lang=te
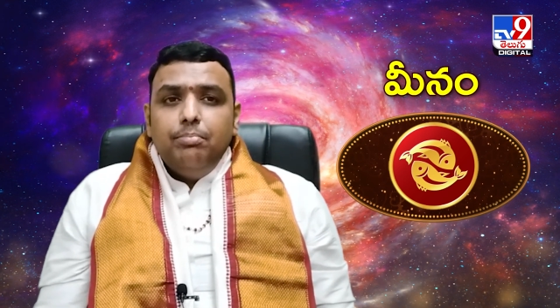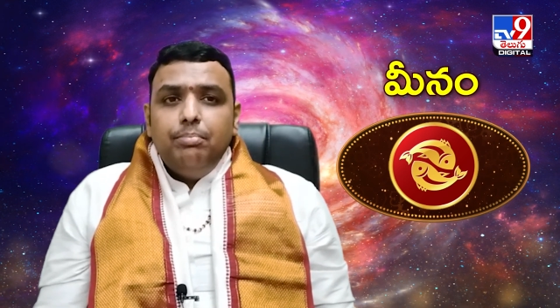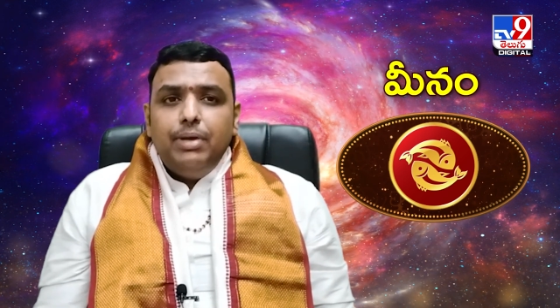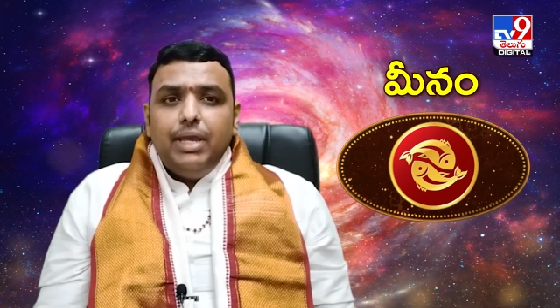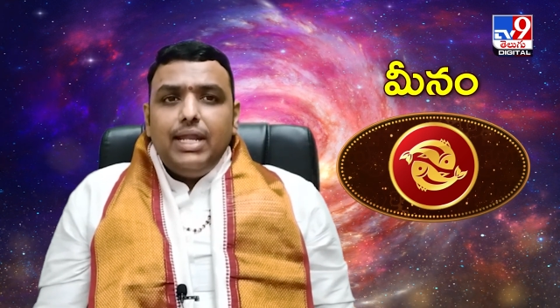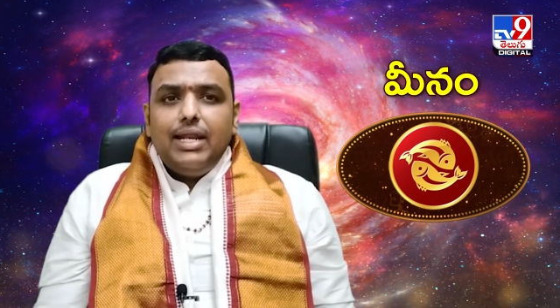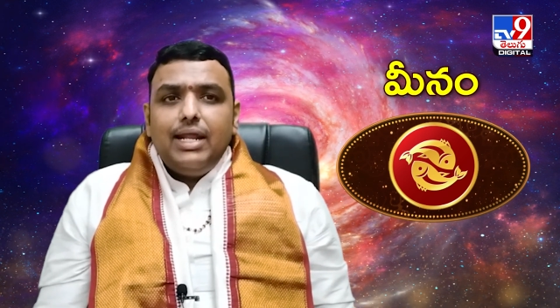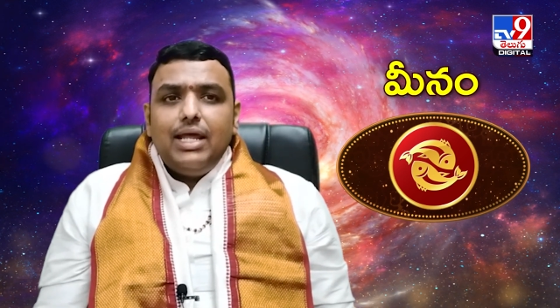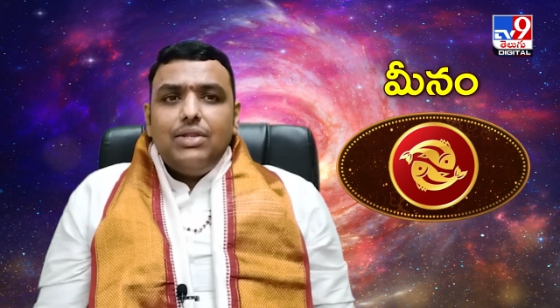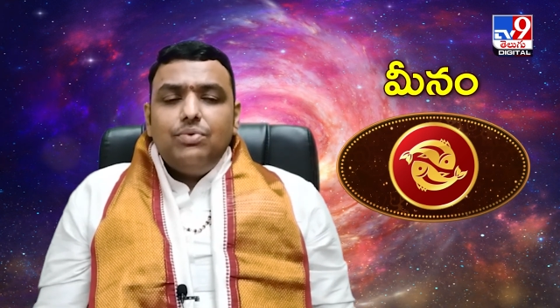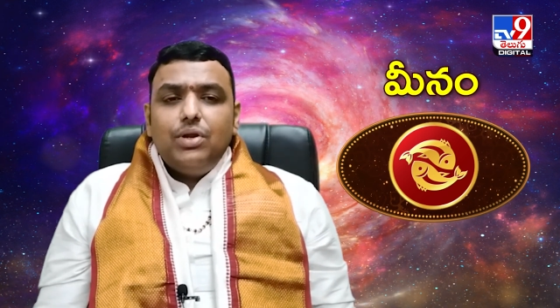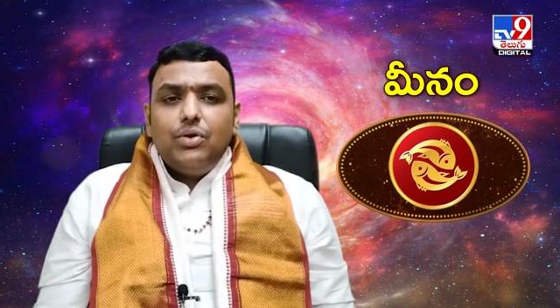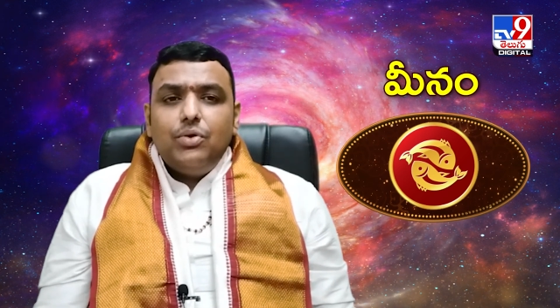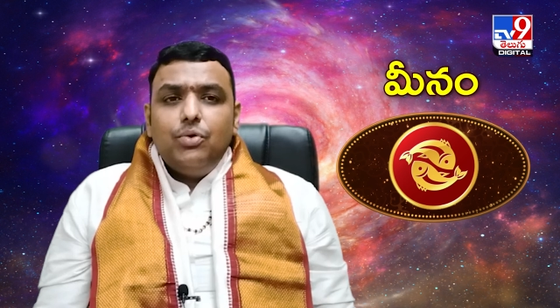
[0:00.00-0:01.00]
మీనరాశి
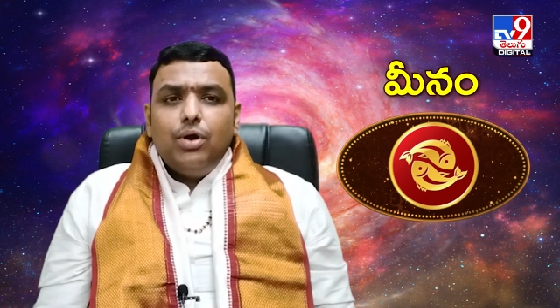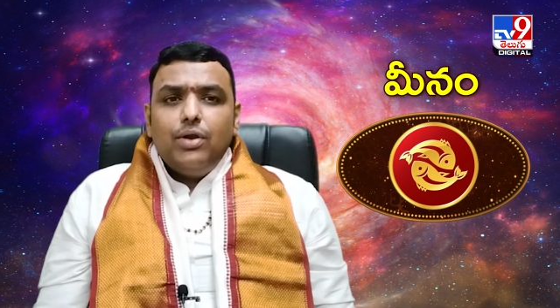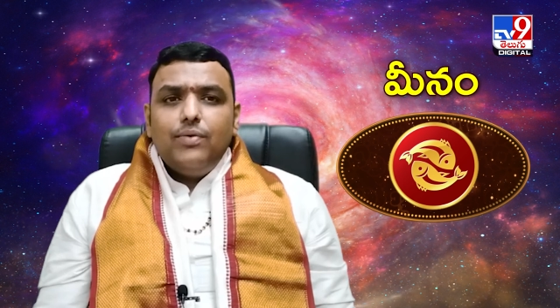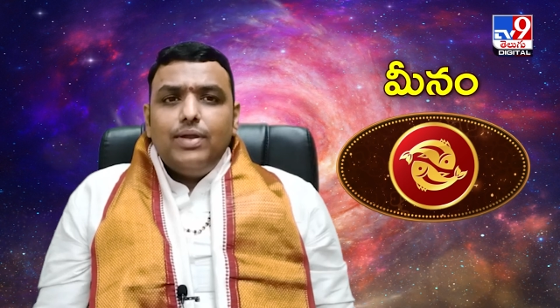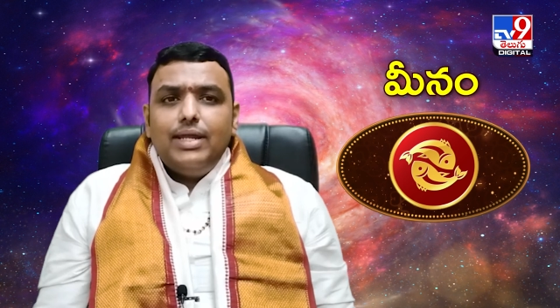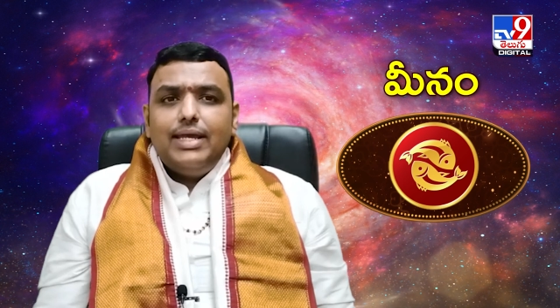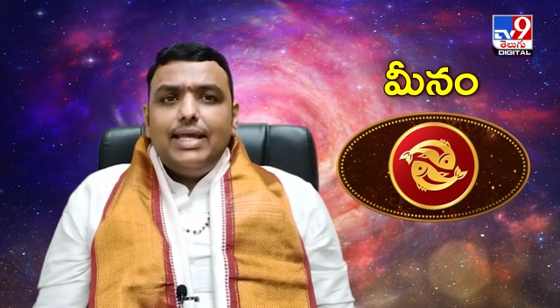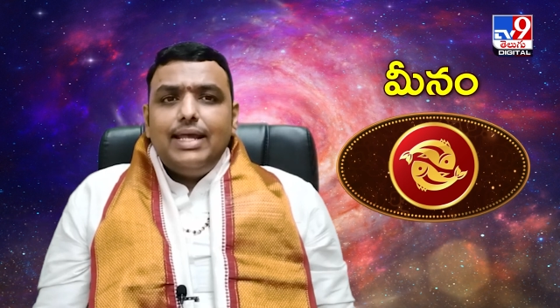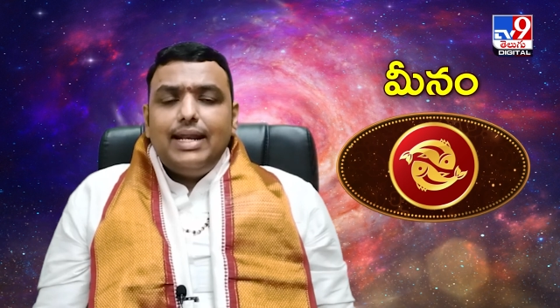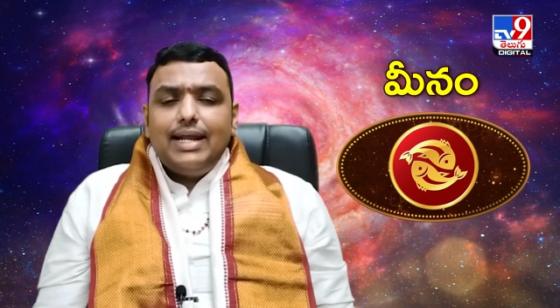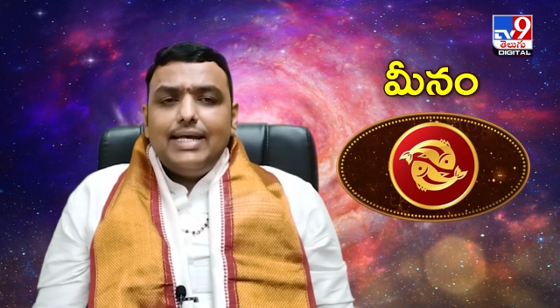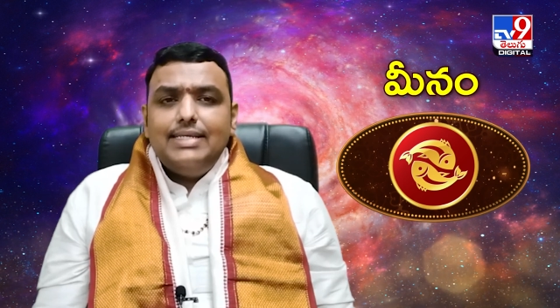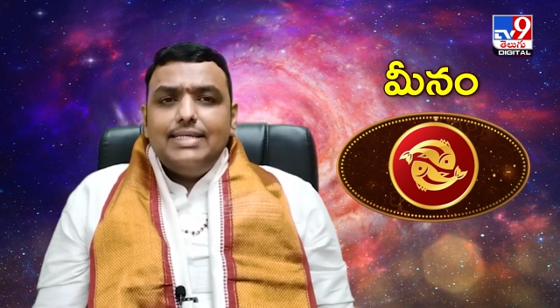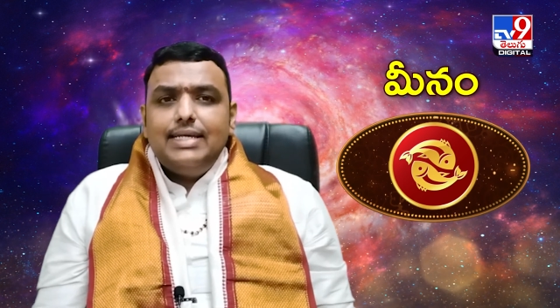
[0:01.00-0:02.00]
వారు గొడవలకి
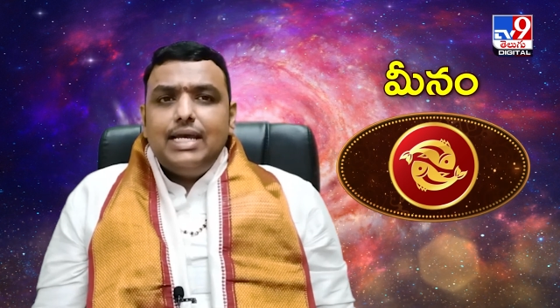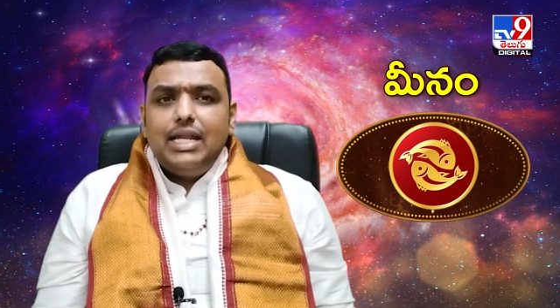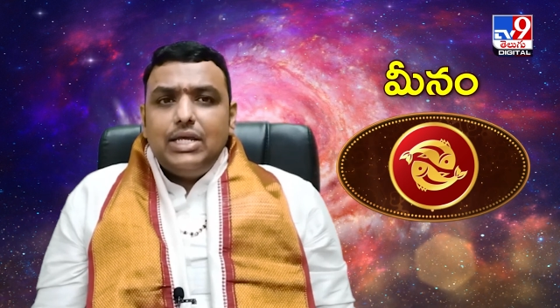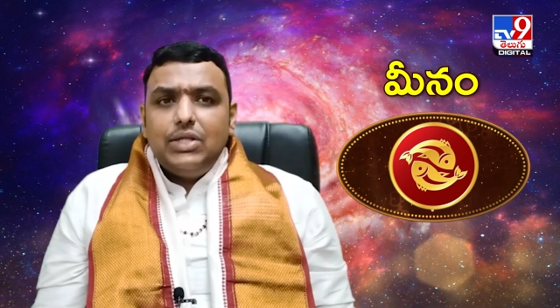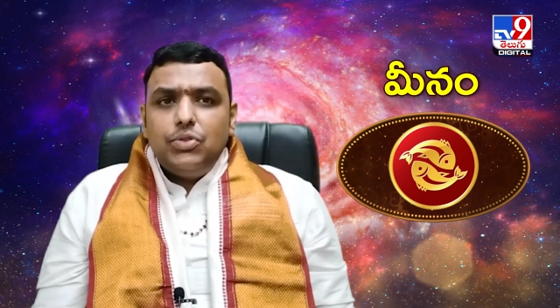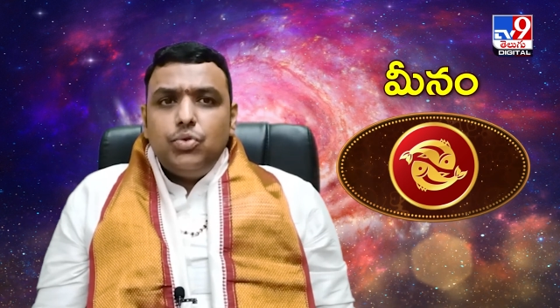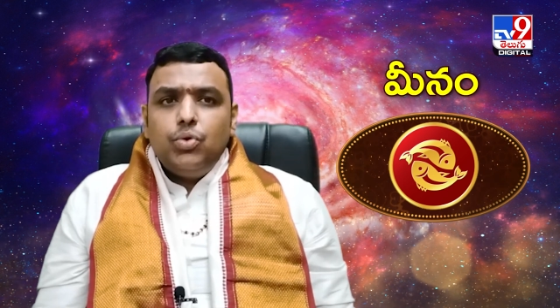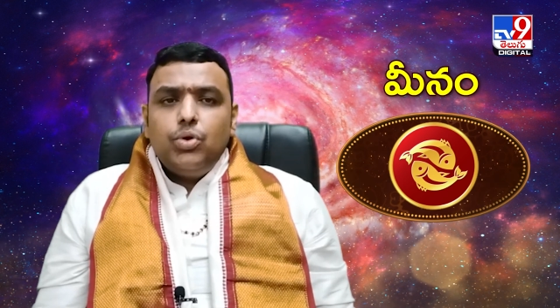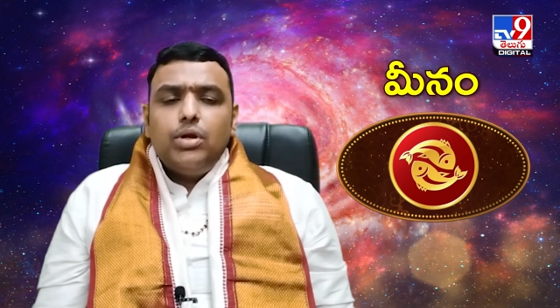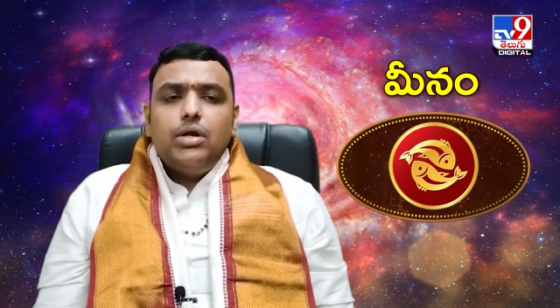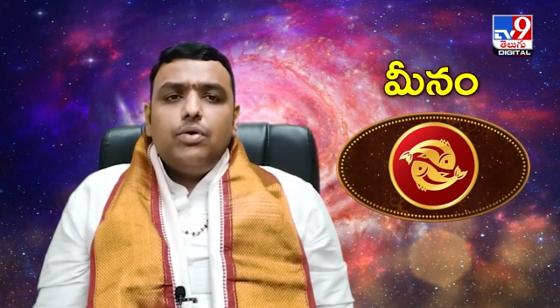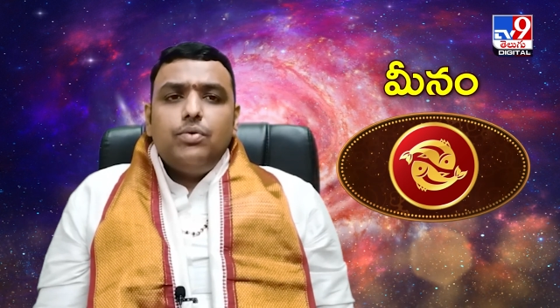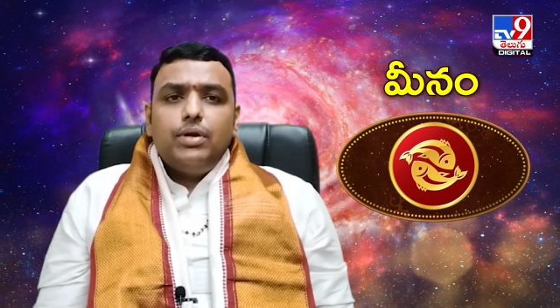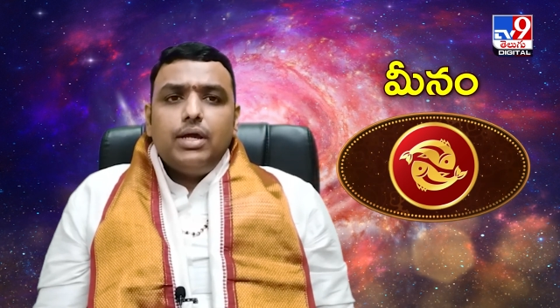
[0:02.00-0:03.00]
రాజకీయాలకి
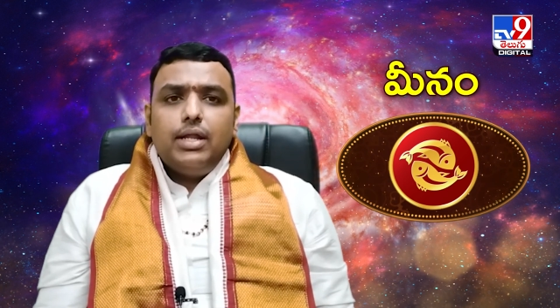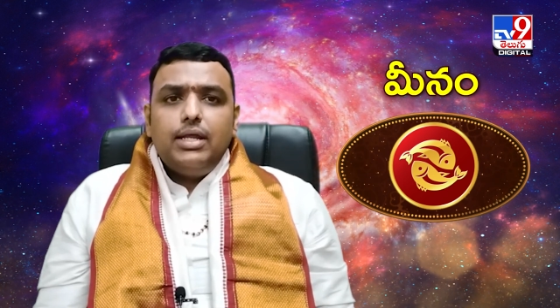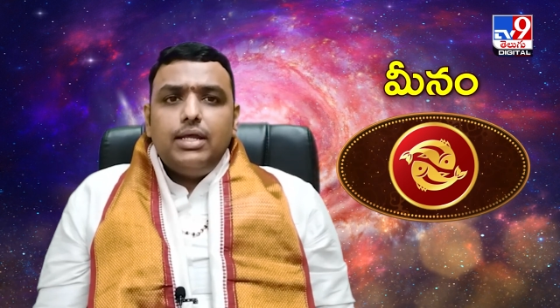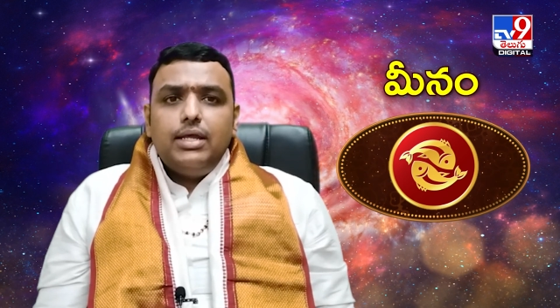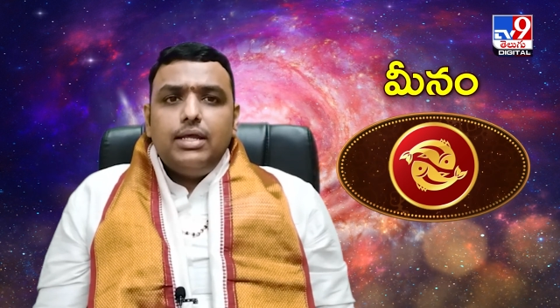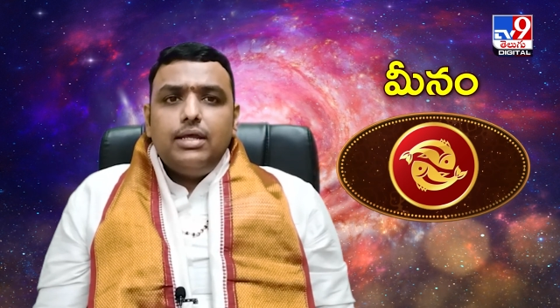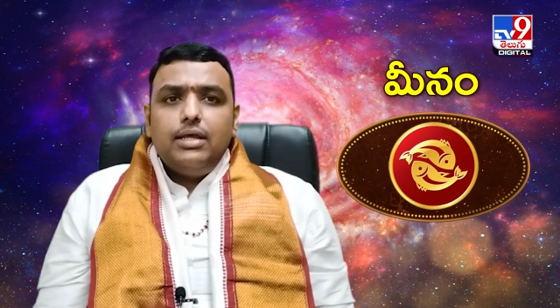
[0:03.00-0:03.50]
దూరంగా ఉండాలి